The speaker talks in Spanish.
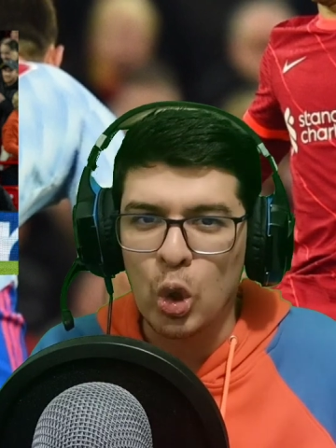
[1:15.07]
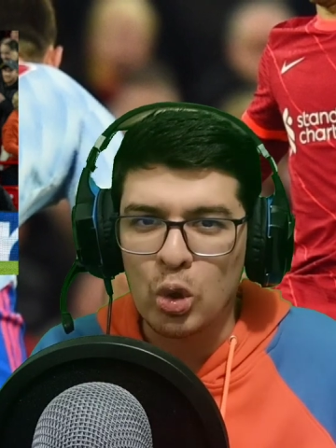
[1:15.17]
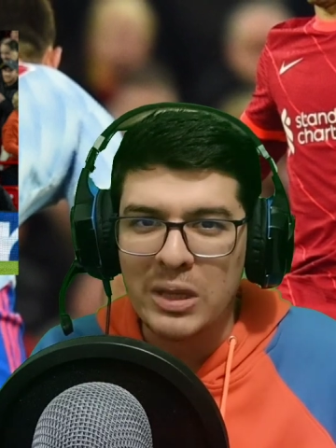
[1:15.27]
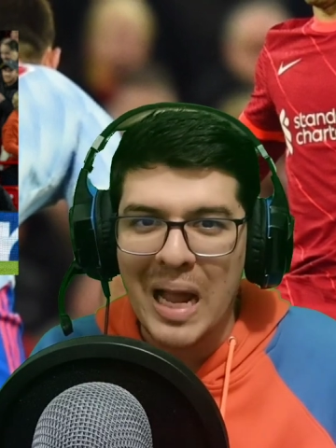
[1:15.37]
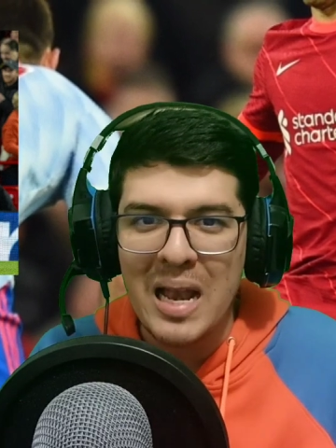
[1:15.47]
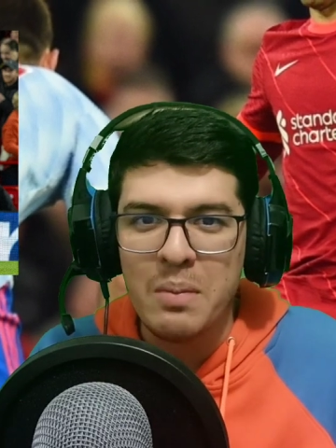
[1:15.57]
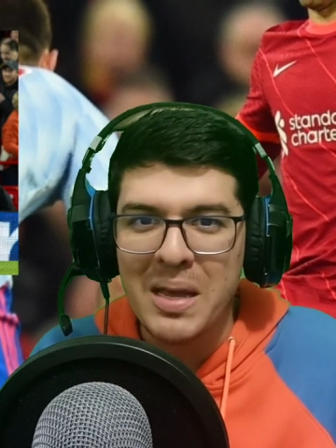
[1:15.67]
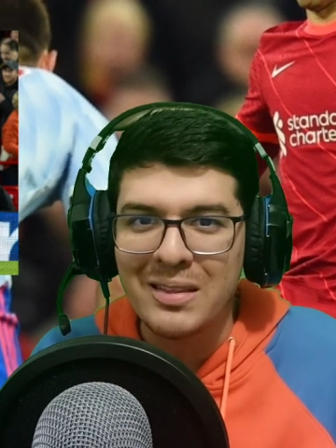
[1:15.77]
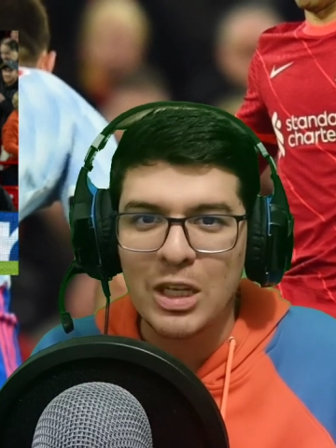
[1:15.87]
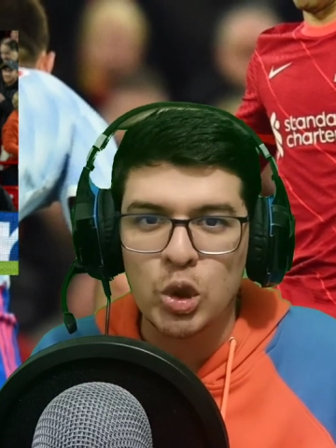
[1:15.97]

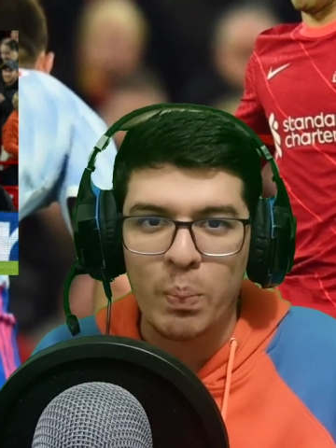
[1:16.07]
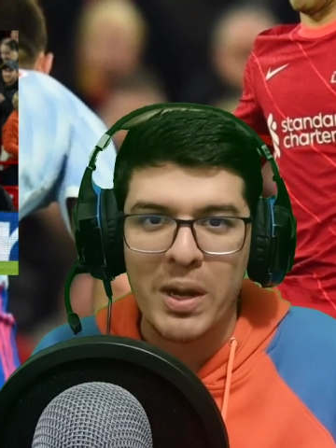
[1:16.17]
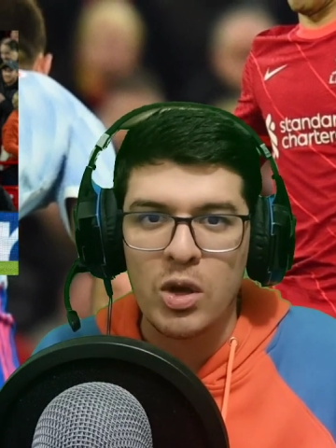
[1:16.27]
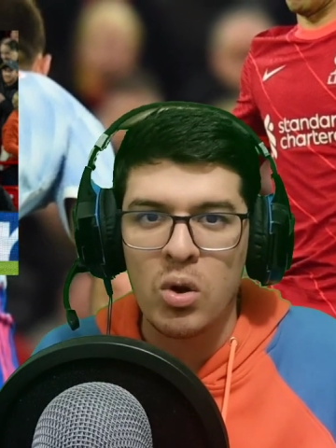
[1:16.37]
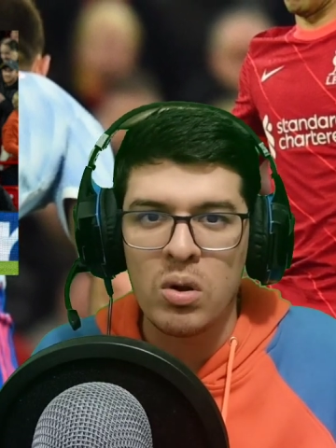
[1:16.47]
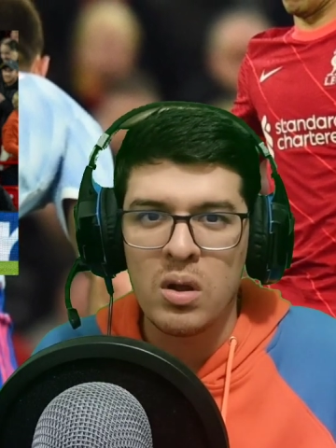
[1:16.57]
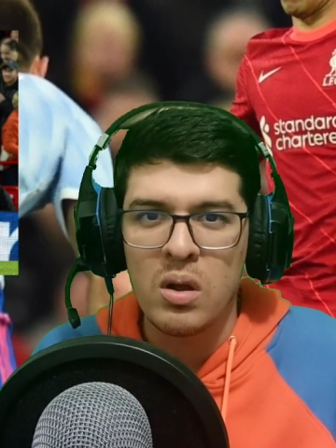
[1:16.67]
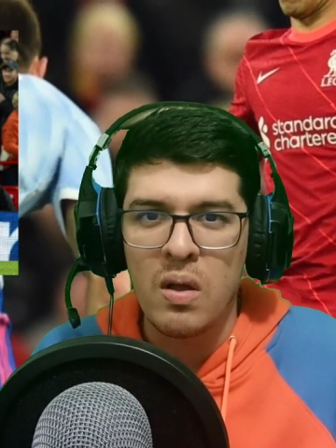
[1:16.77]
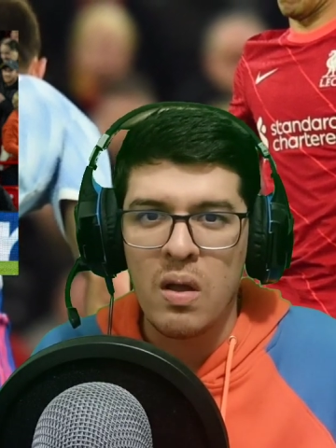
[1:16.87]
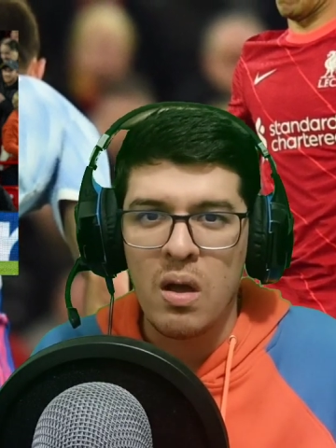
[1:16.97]
totalmente superior
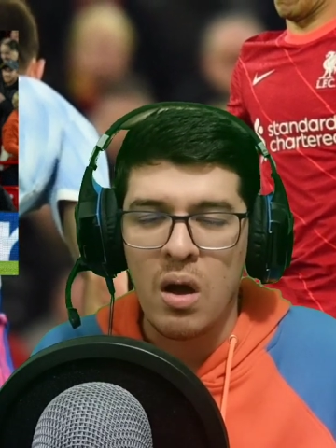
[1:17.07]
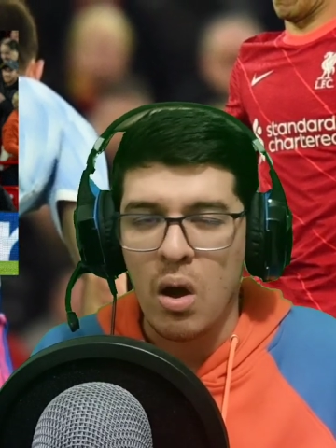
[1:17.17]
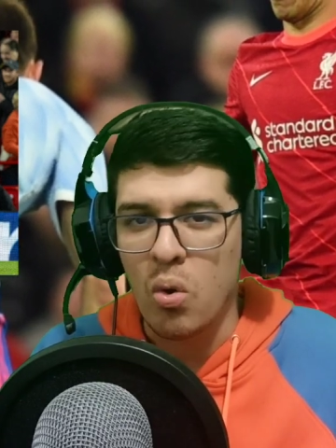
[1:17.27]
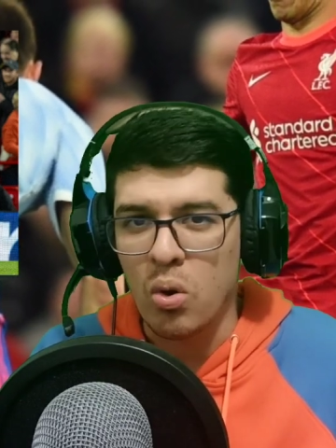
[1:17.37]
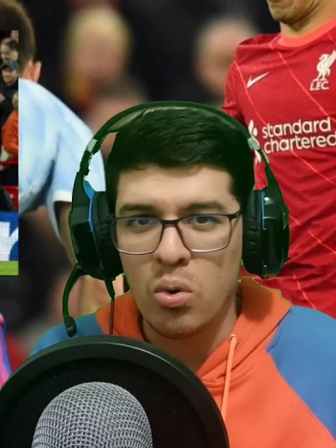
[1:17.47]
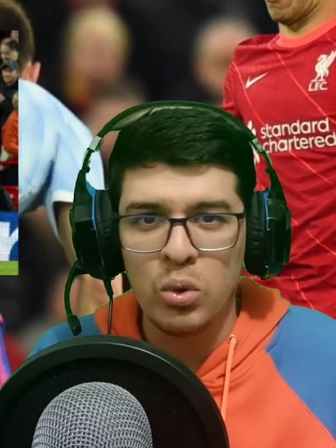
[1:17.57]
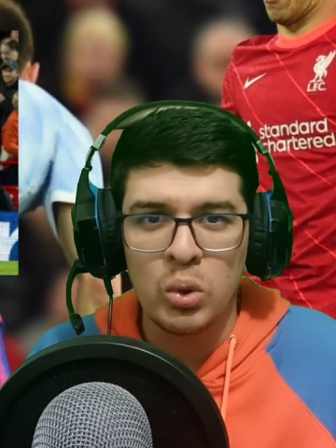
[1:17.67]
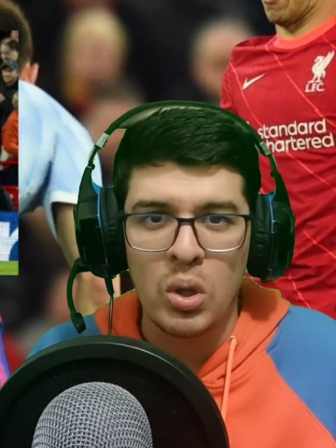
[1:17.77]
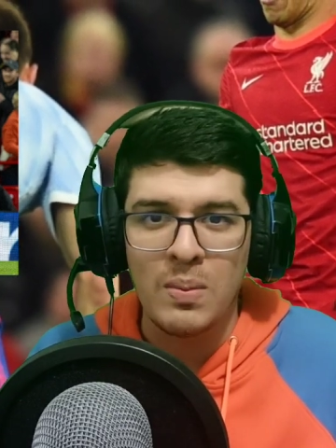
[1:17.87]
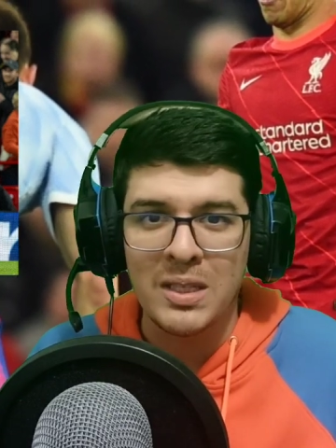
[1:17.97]
a un
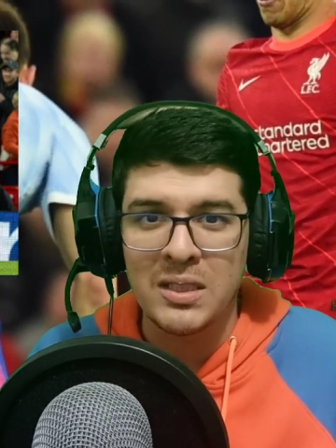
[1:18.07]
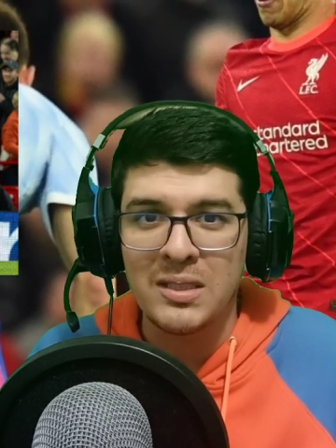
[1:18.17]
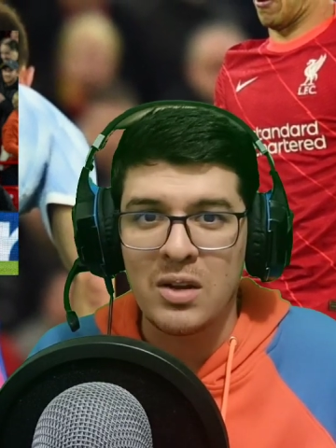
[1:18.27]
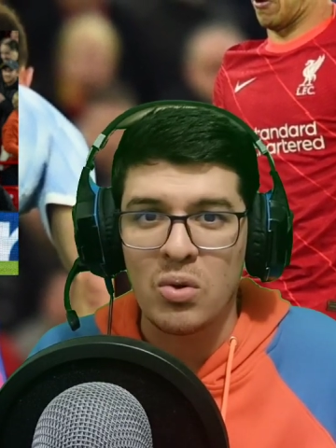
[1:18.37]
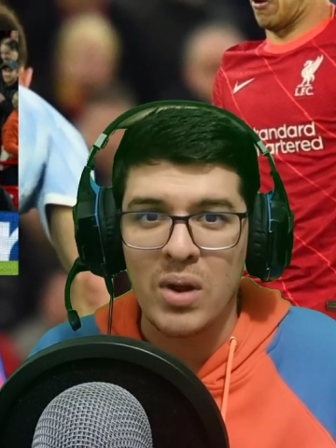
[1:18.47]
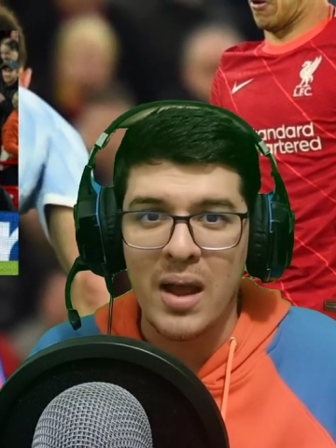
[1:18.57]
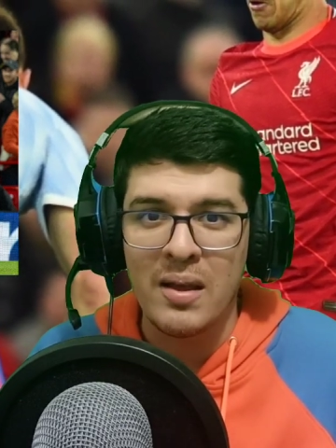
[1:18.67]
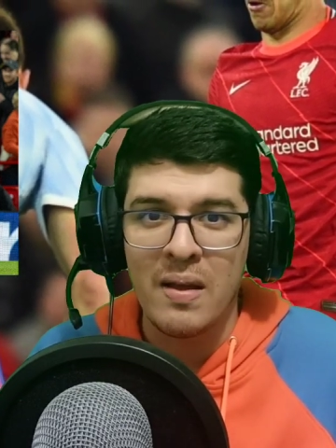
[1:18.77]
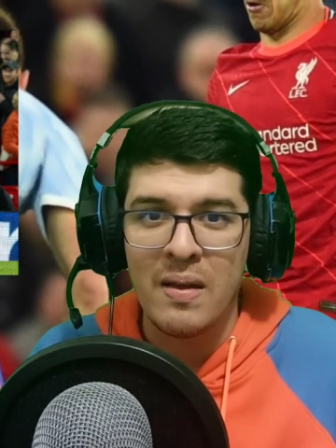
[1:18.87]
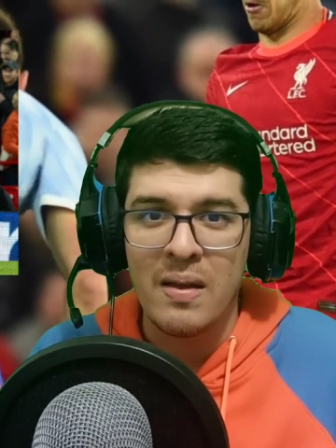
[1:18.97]
conjunto del Manchester
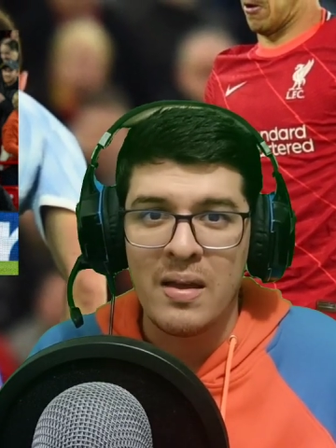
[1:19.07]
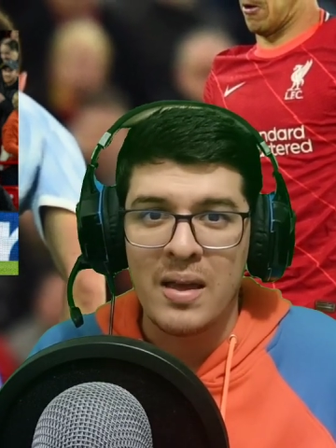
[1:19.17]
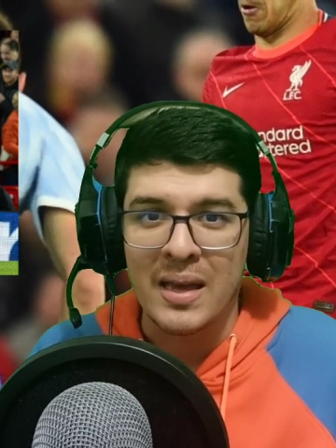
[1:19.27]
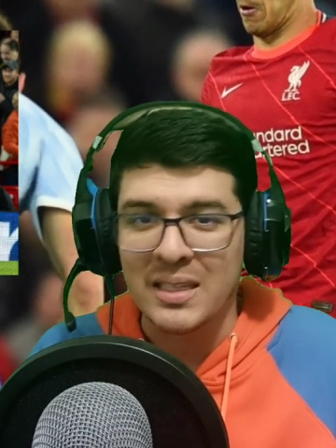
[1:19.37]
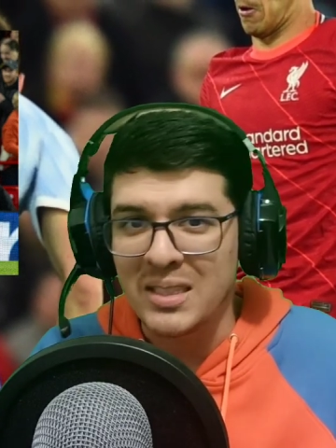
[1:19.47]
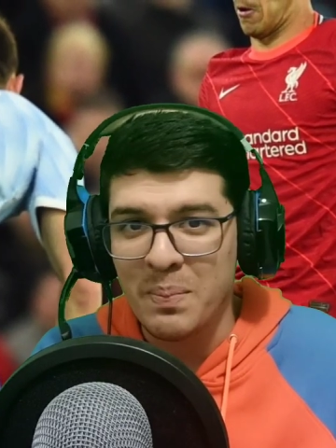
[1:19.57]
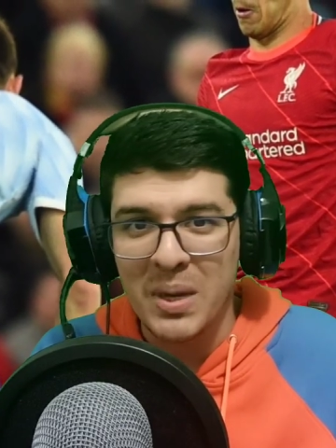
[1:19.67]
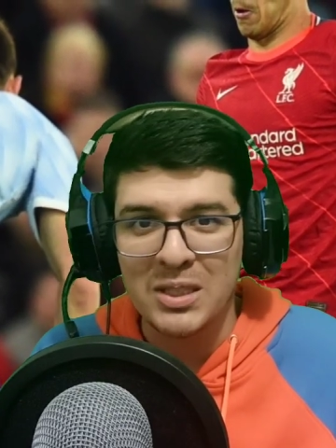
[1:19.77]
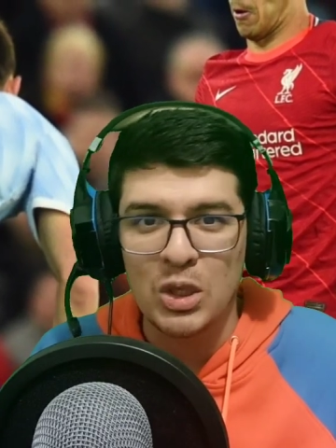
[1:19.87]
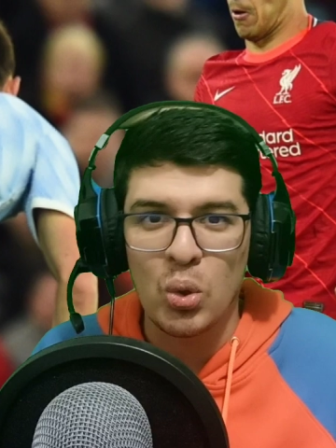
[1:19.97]
United que
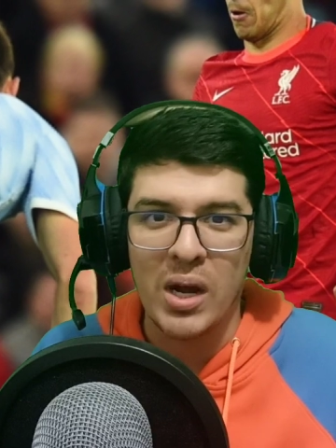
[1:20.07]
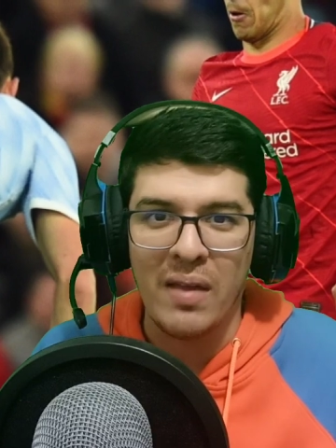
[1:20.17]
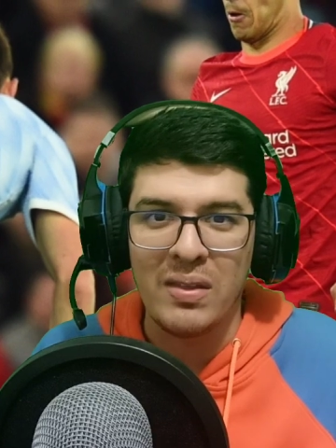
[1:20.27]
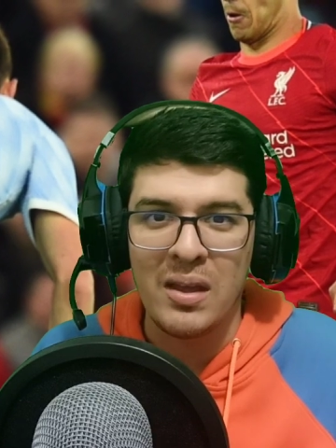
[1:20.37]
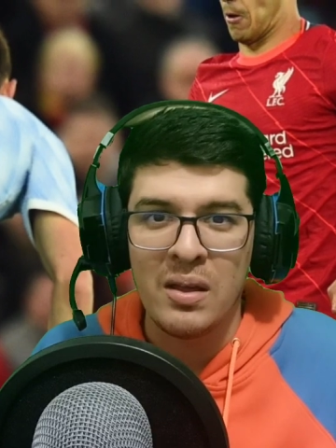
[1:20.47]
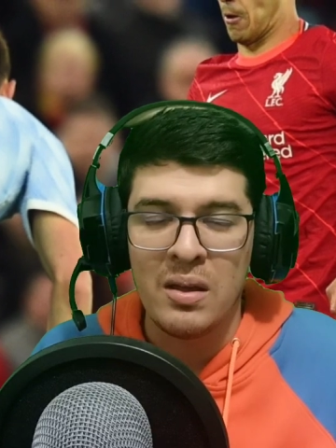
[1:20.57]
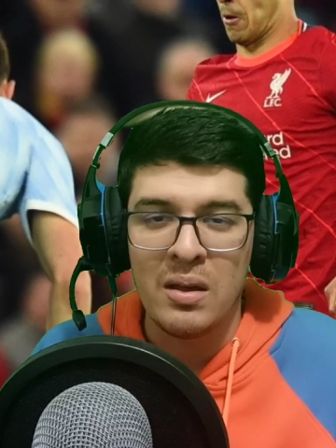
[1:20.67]
siempre ha sido grande,